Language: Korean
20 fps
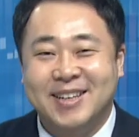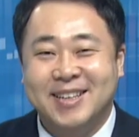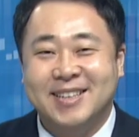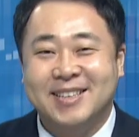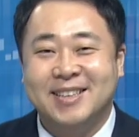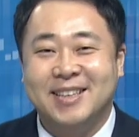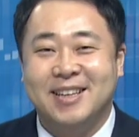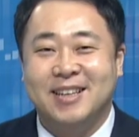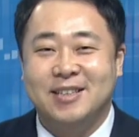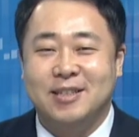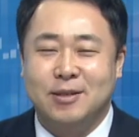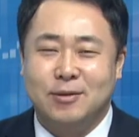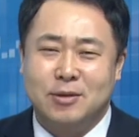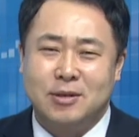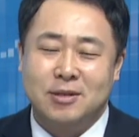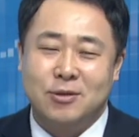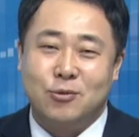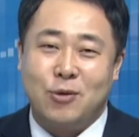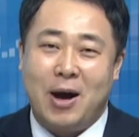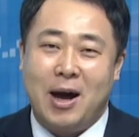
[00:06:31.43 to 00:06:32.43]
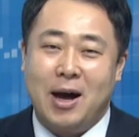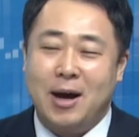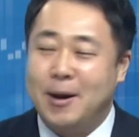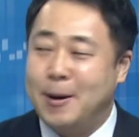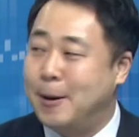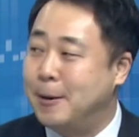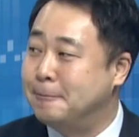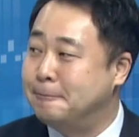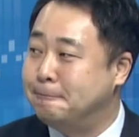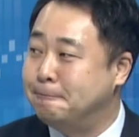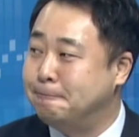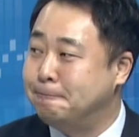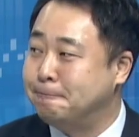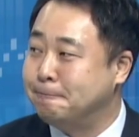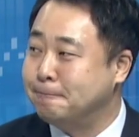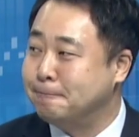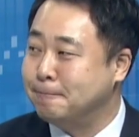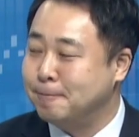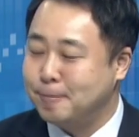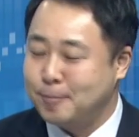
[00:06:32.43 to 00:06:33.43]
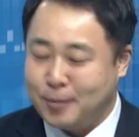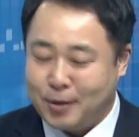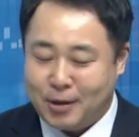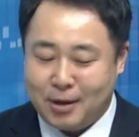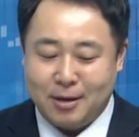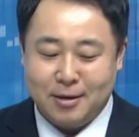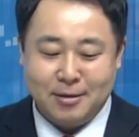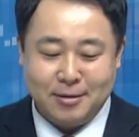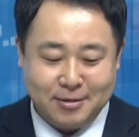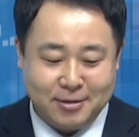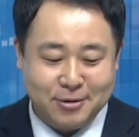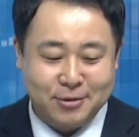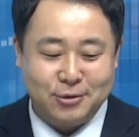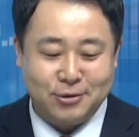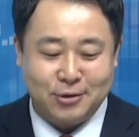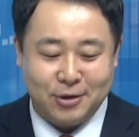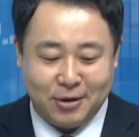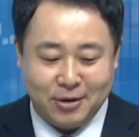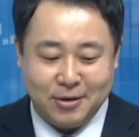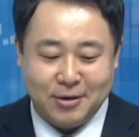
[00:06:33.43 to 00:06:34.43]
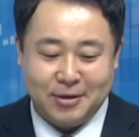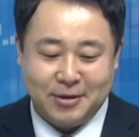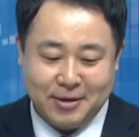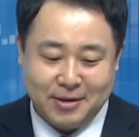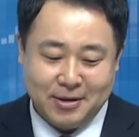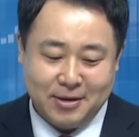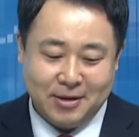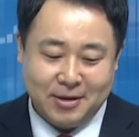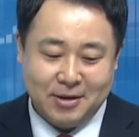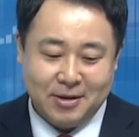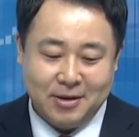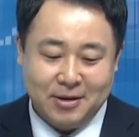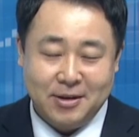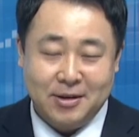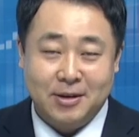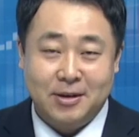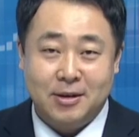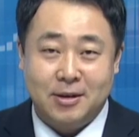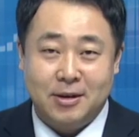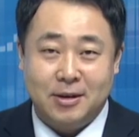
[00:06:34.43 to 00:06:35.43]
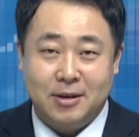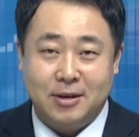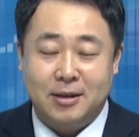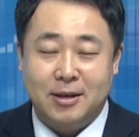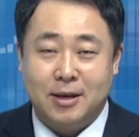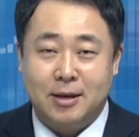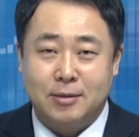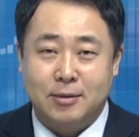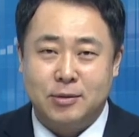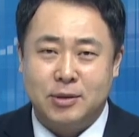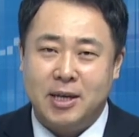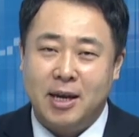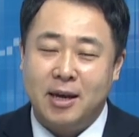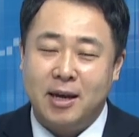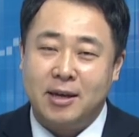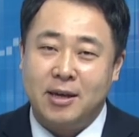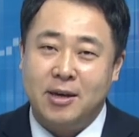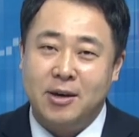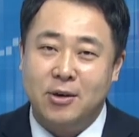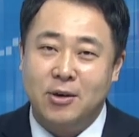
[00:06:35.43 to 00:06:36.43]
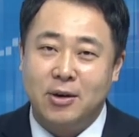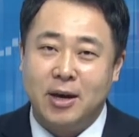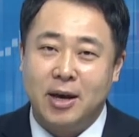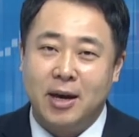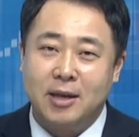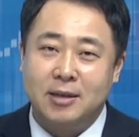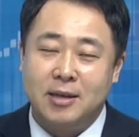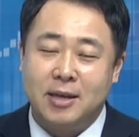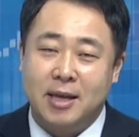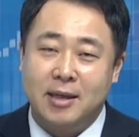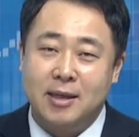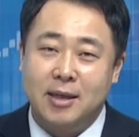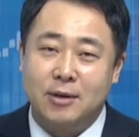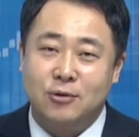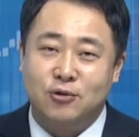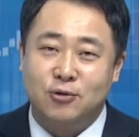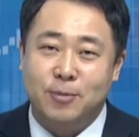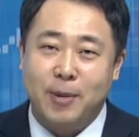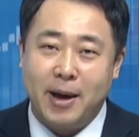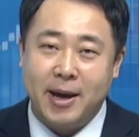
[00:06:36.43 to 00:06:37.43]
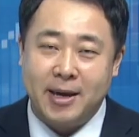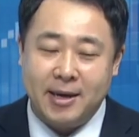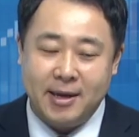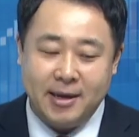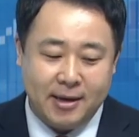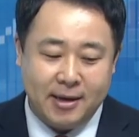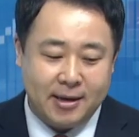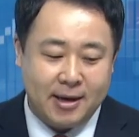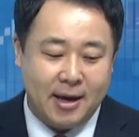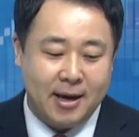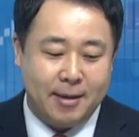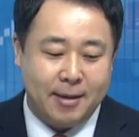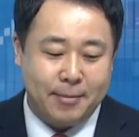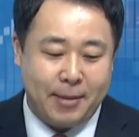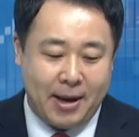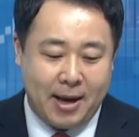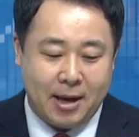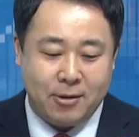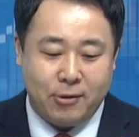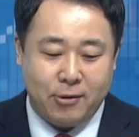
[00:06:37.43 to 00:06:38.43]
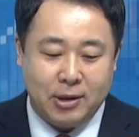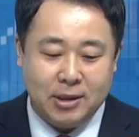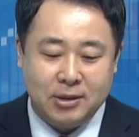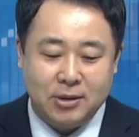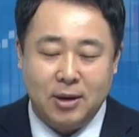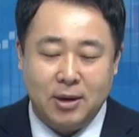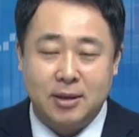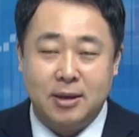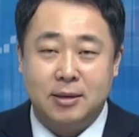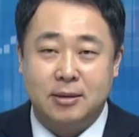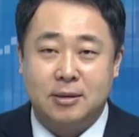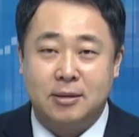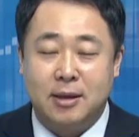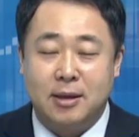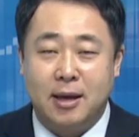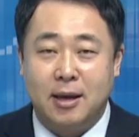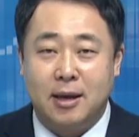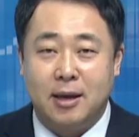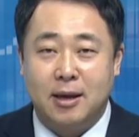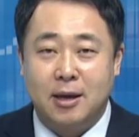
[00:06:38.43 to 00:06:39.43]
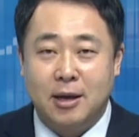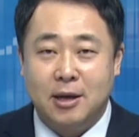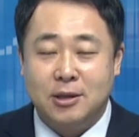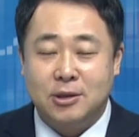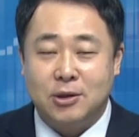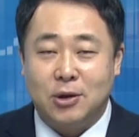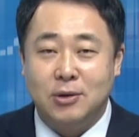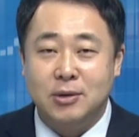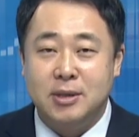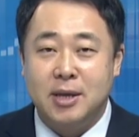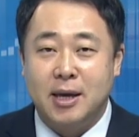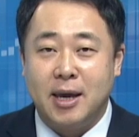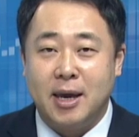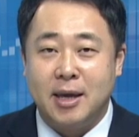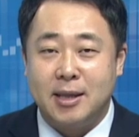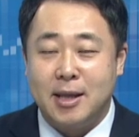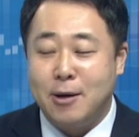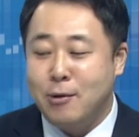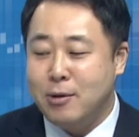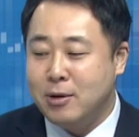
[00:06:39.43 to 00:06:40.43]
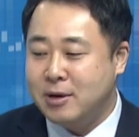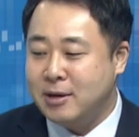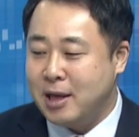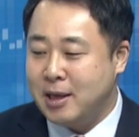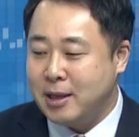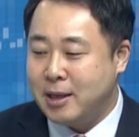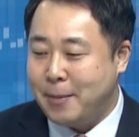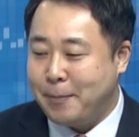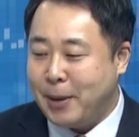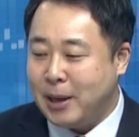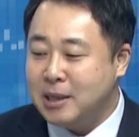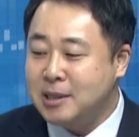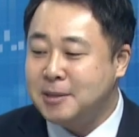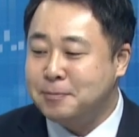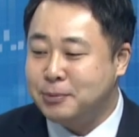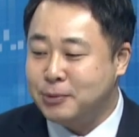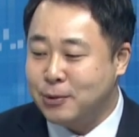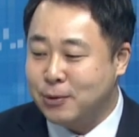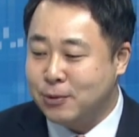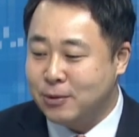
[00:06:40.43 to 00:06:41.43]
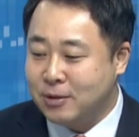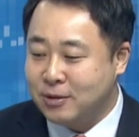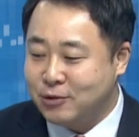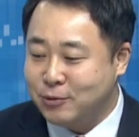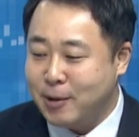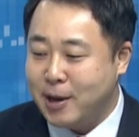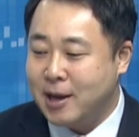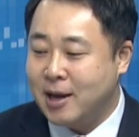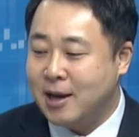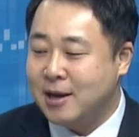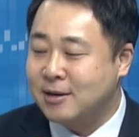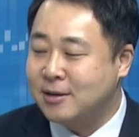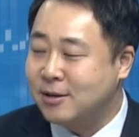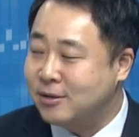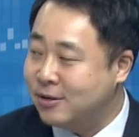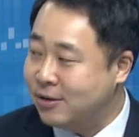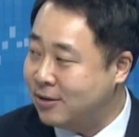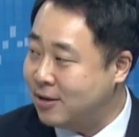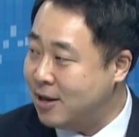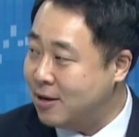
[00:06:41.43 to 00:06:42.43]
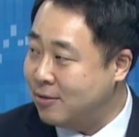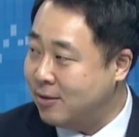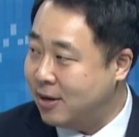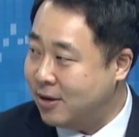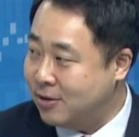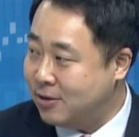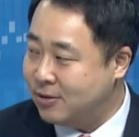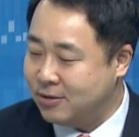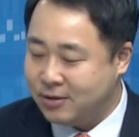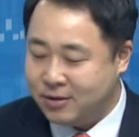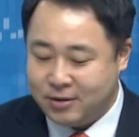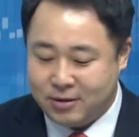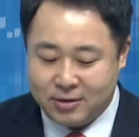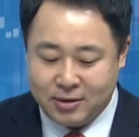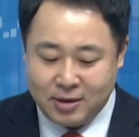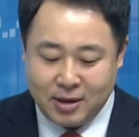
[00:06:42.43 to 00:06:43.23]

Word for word: 근데 이제 그 그러니까 원팀이 갔으니까라도 뭐래도 그렇죠. 따와야 오겠죠 성과물이. 네, 제 기억에 이제 옛날 두바이가 막 활성화됐을 때 전 세계 타워 크레인의 80%를 두바이가 끌어들였다고 했거든요. 네.